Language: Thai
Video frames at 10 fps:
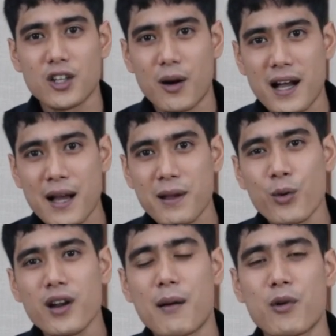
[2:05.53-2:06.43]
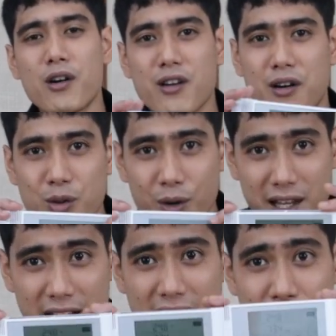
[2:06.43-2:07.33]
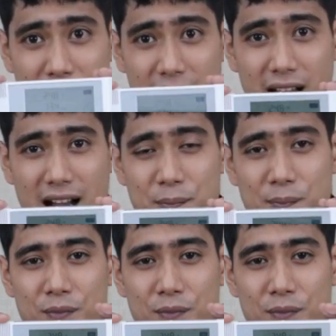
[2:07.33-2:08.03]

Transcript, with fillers: ต่อมาเป็นรุ่นทำล็อก20 THIP นะครับ